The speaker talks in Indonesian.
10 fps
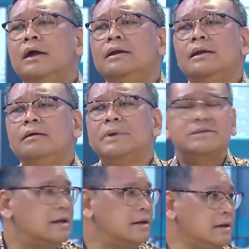adalah
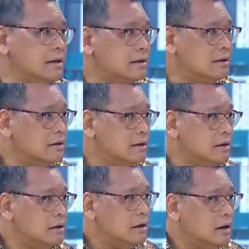Mas Hendy
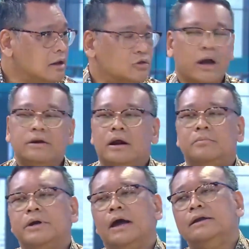atau
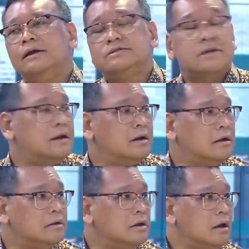Hendral Priadi yang sekarang
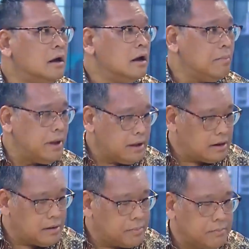Ke, kepala
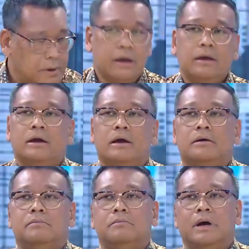LKPP ya.
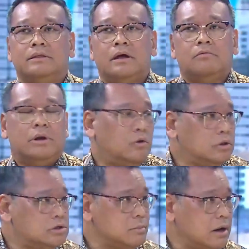yang mantan wali
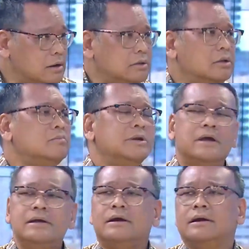kota Semarang. Nah tentu
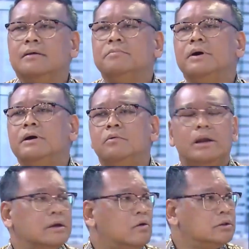bertanya kenapa
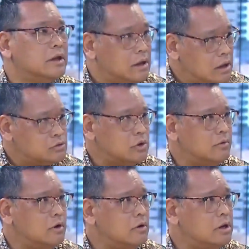wali kota
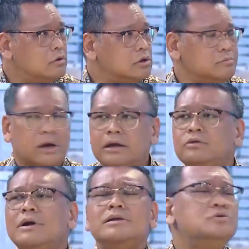Surabaya wali kota Semarang
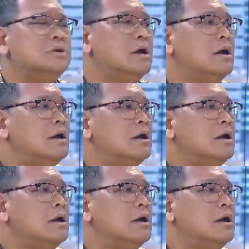itu kan sudah